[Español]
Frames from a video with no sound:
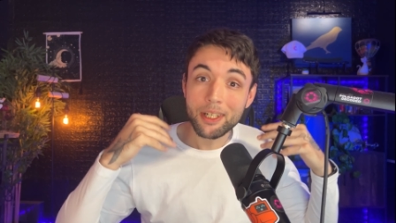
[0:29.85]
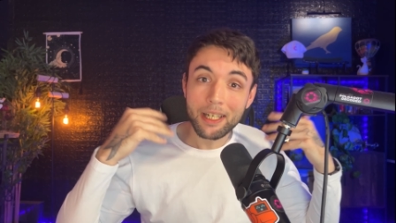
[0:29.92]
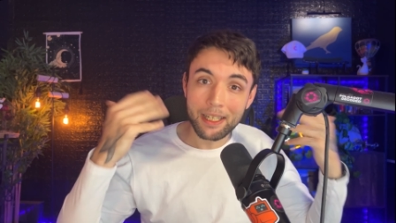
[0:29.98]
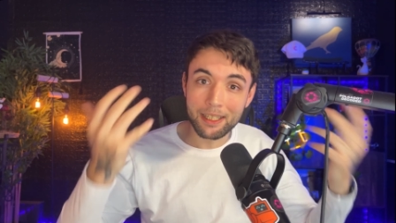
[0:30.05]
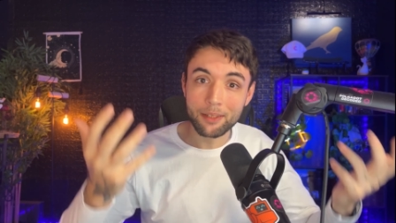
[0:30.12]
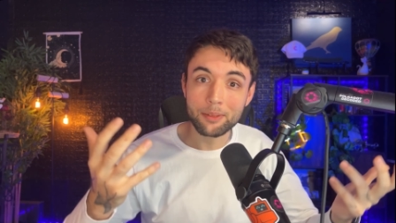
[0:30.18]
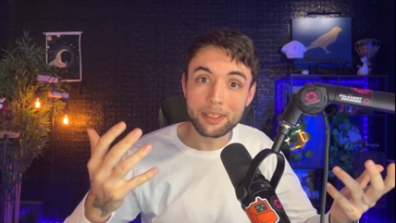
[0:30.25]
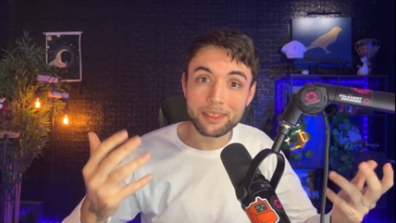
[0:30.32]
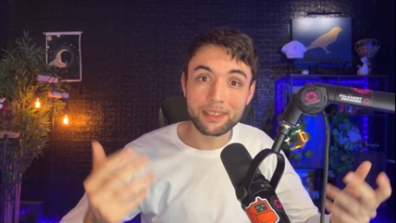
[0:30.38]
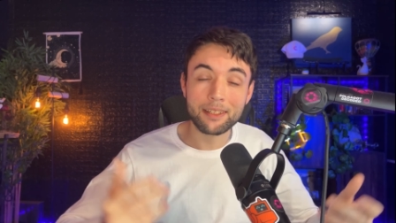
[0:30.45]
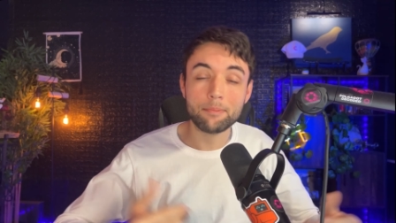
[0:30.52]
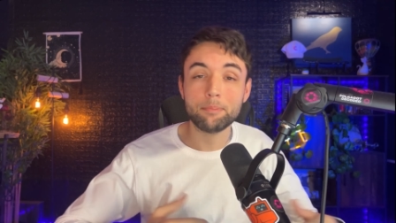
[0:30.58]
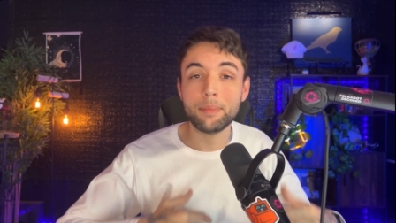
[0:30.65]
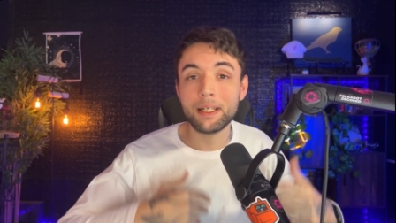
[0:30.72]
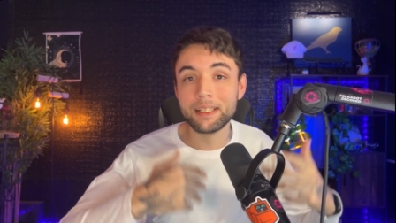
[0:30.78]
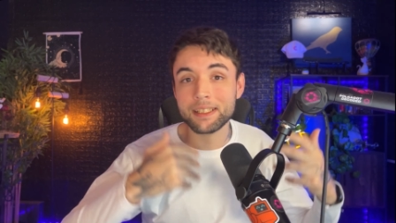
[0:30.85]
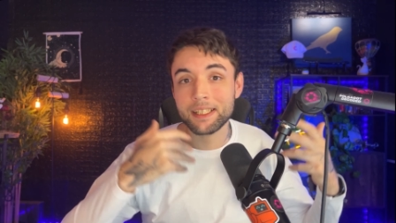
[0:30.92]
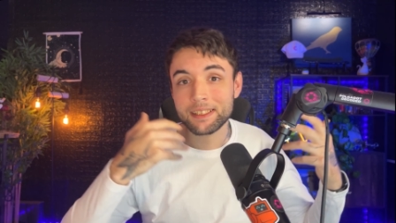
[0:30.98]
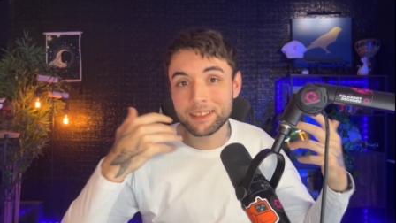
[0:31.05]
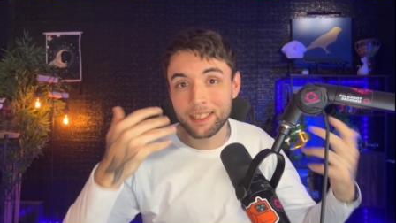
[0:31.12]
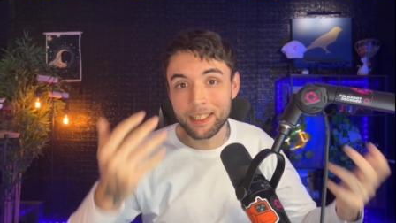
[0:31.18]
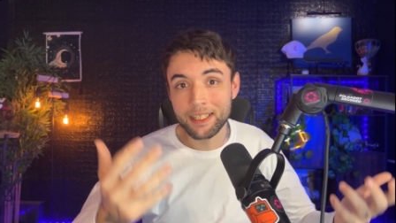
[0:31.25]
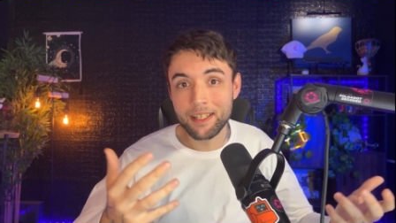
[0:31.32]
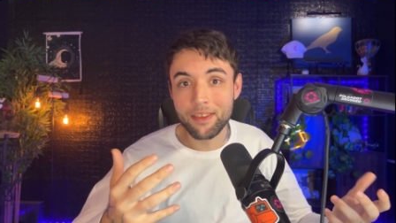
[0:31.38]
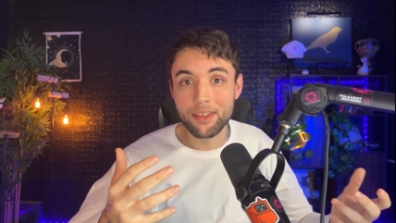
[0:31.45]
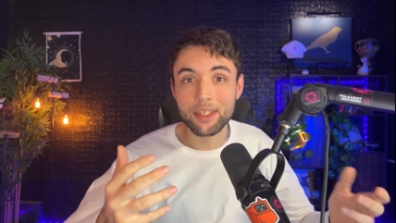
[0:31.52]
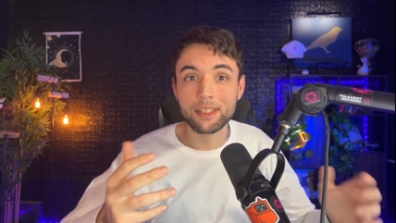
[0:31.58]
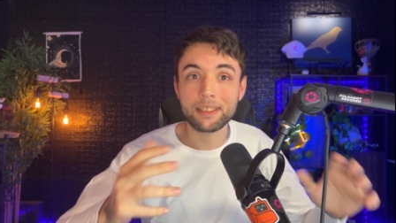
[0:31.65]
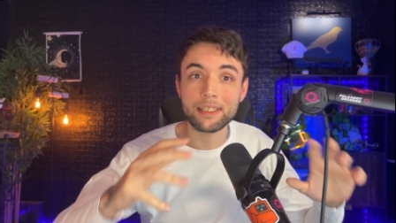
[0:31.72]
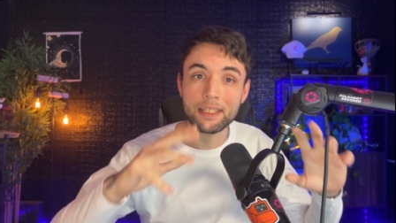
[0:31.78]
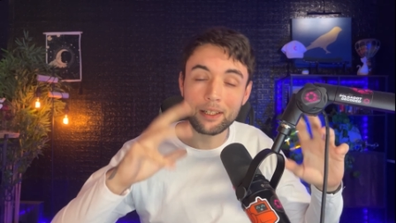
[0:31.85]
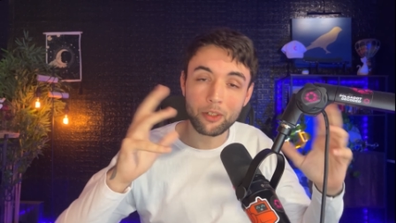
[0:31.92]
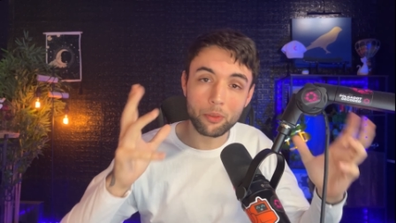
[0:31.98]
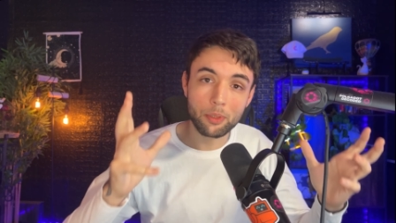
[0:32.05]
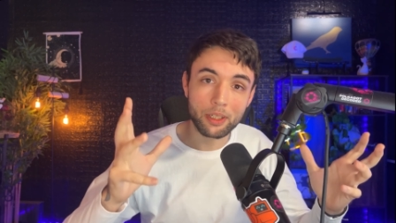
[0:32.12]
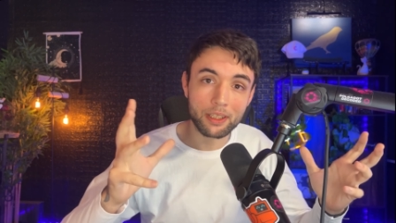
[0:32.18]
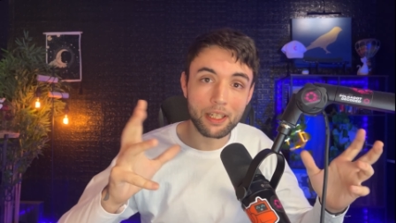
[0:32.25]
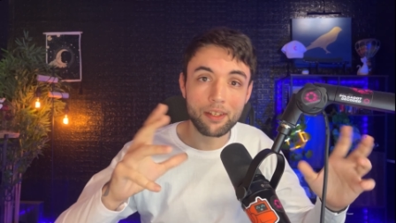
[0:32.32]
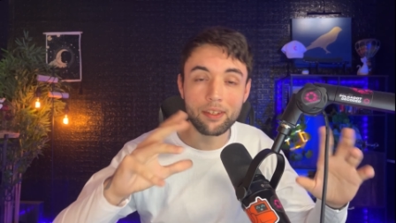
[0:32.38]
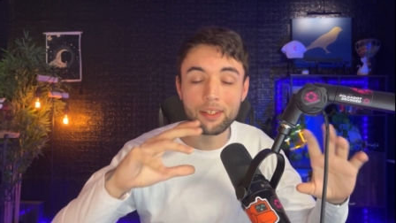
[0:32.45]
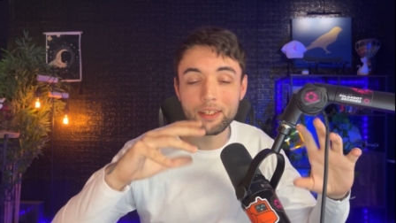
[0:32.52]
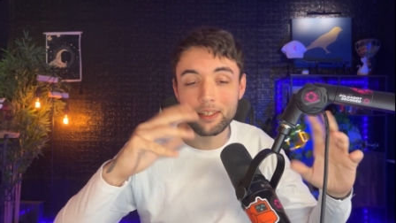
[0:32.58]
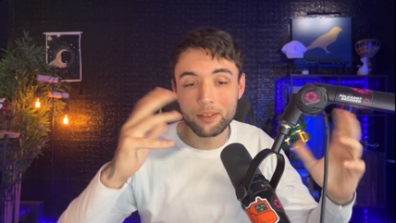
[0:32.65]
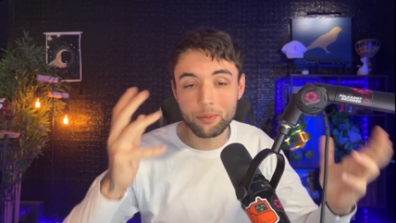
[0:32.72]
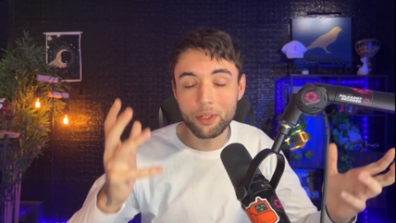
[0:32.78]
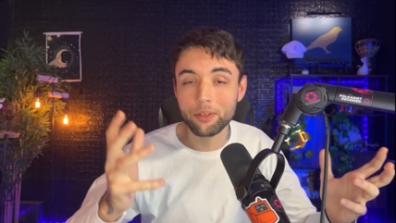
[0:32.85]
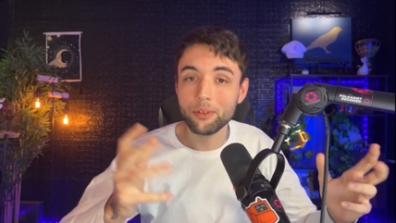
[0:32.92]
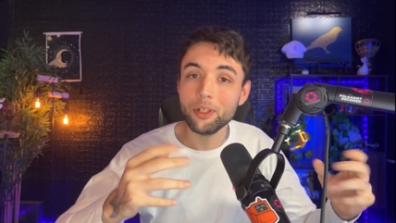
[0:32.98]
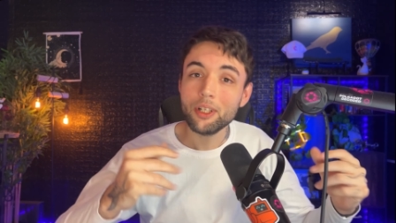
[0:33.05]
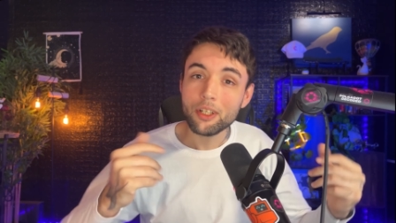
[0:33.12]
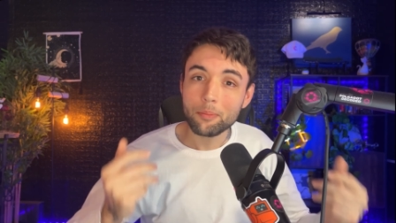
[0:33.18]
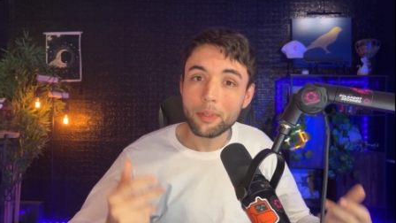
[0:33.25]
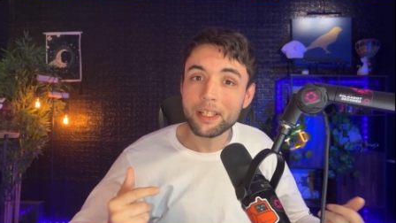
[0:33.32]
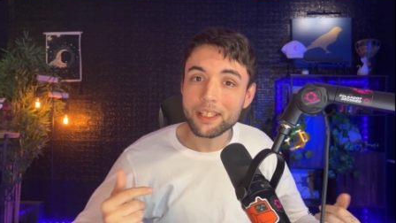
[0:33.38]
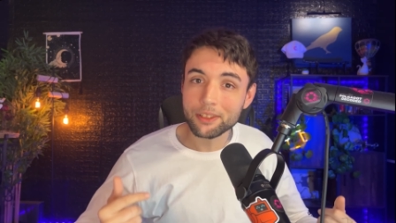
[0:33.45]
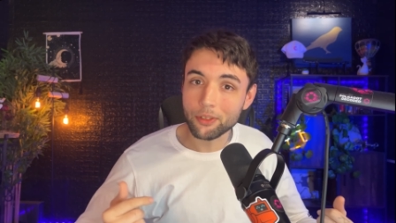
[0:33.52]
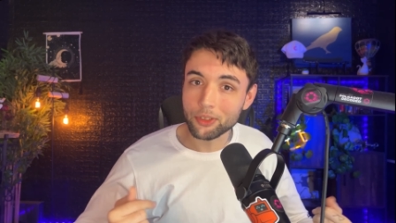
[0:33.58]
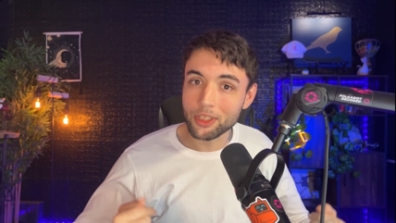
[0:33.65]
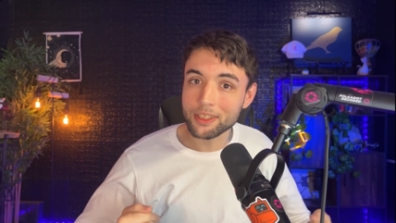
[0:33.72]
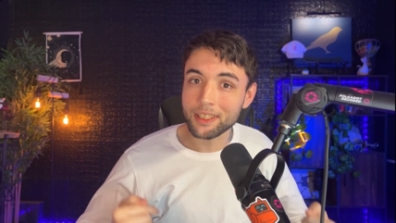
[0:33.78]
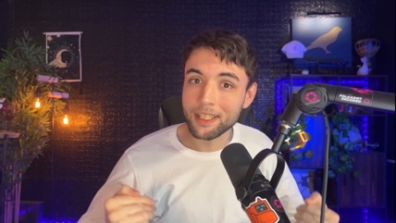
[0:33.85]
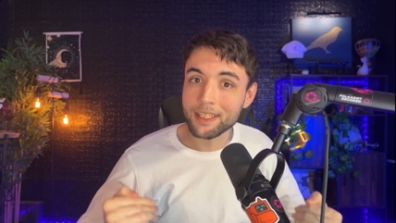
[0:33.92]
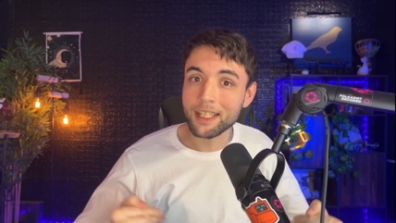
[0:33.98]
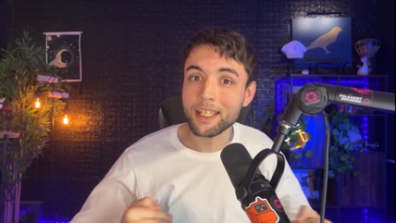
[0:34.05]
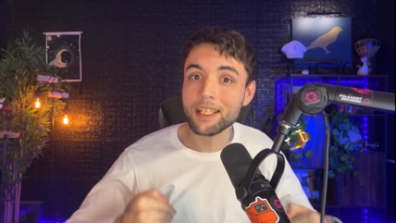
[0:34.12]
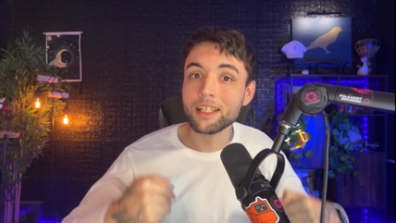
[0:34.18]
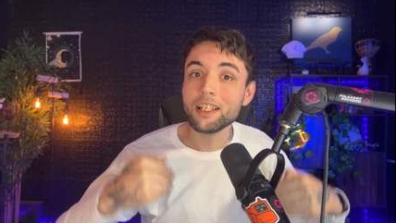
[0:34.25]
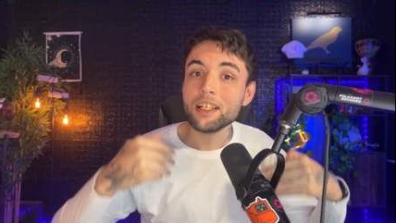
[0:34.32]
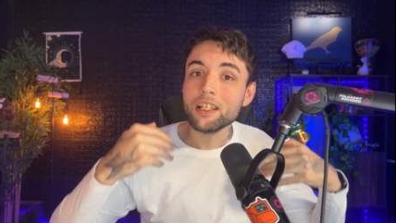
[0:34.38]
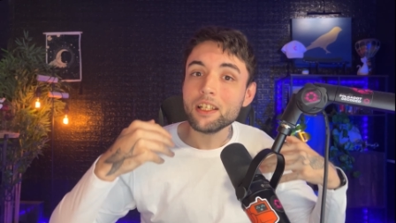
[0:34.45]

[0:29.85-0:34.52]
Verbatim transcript: a la vista varias carencias en la gobernanza y bueno, varias cosas que hay que ir